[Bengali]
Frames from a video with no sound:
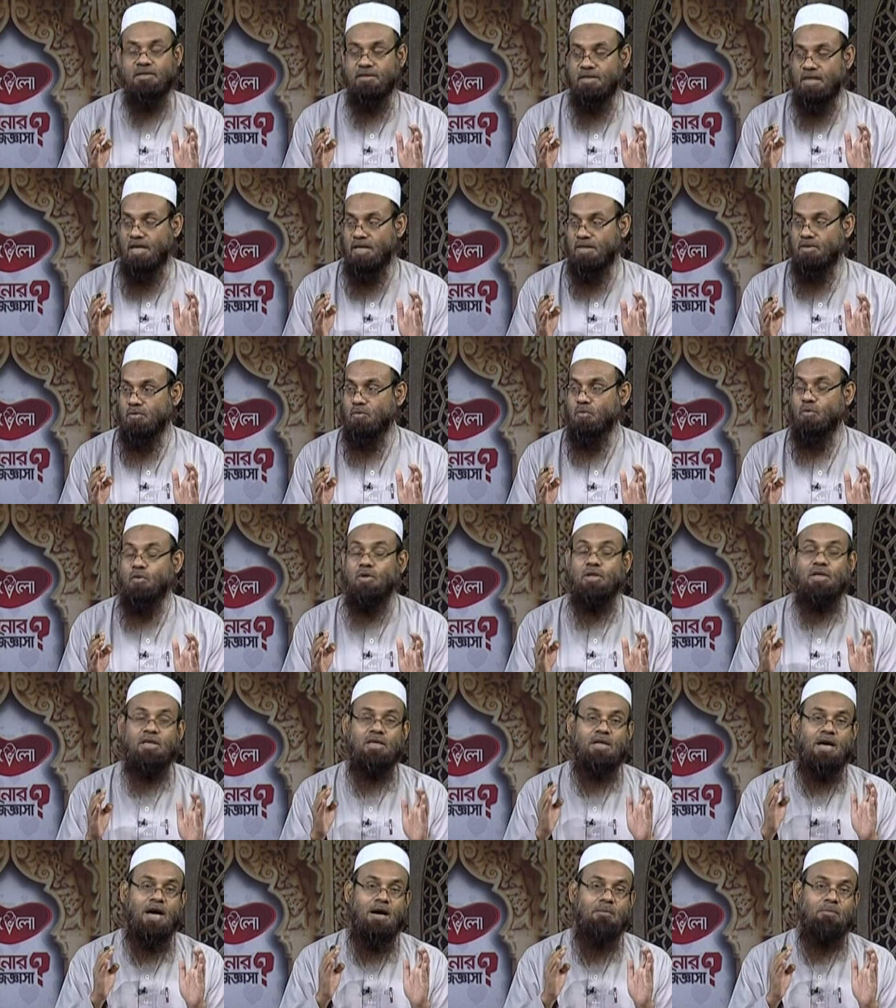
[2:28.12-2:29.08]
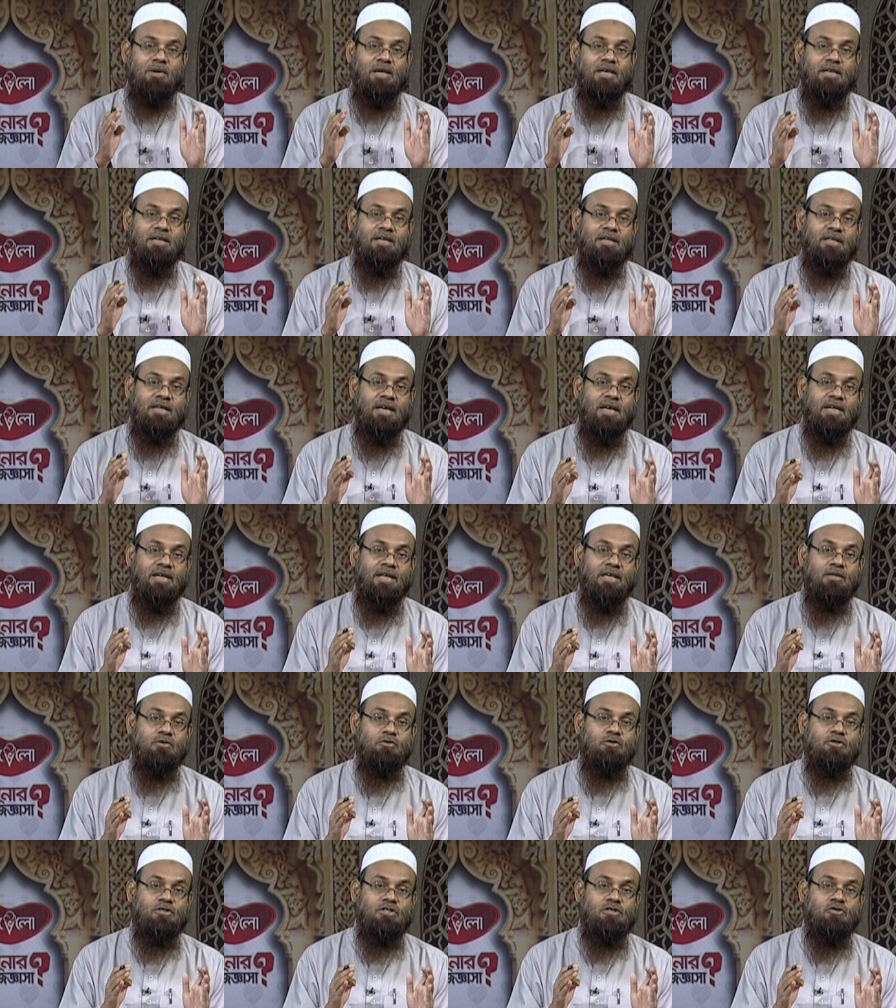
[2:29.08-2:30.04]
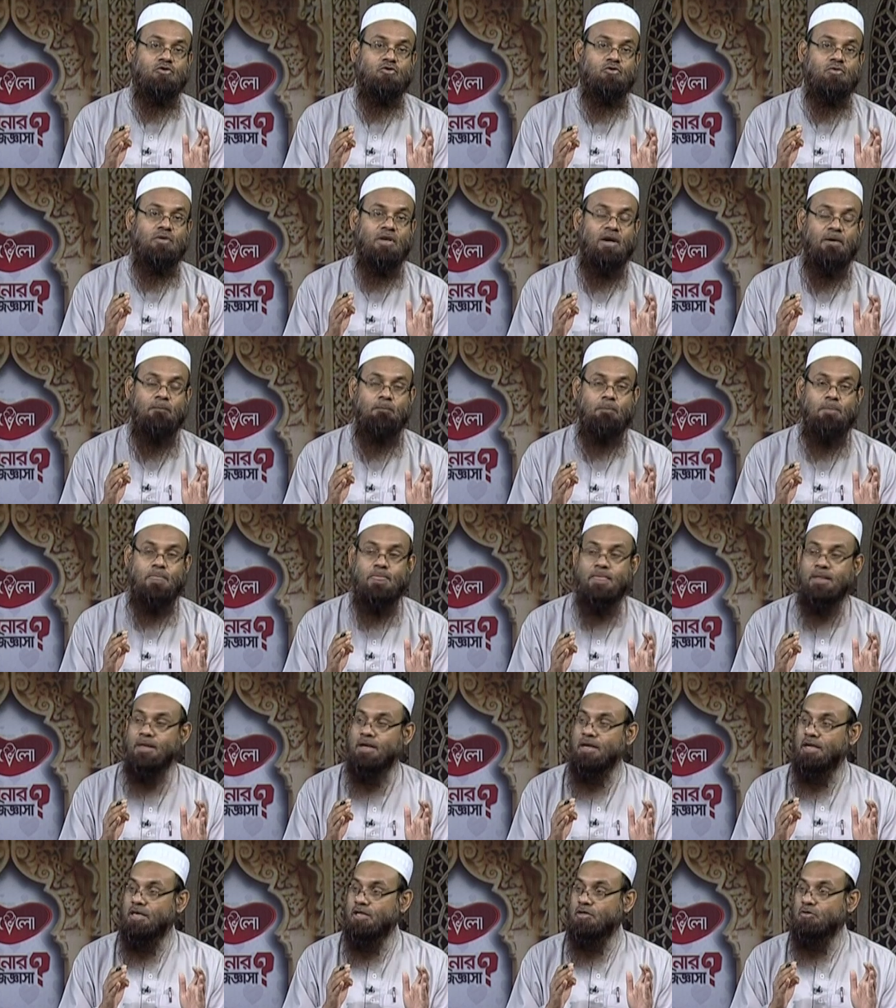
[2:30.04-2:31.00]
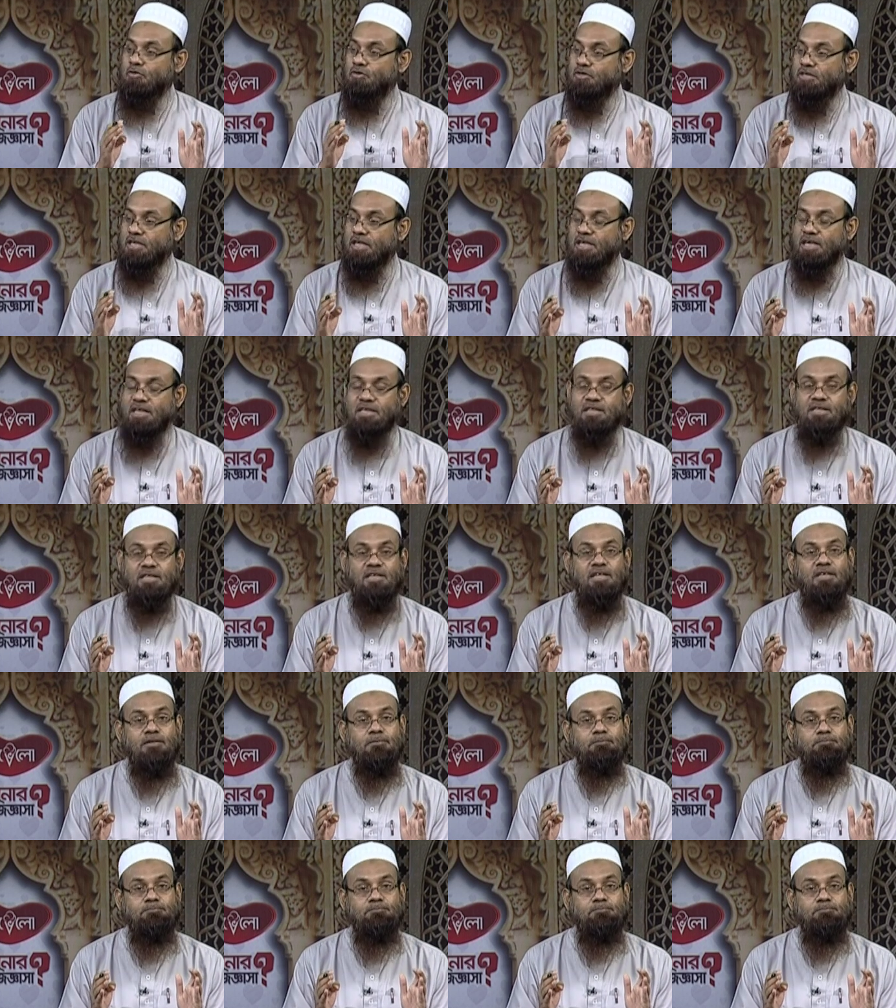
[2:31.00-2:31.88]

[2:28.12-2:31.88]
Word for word: তাই ওই খাবার দেয়াটাই হচ্ছে সুন্না কিন্তু সেই ক্ষেত্রে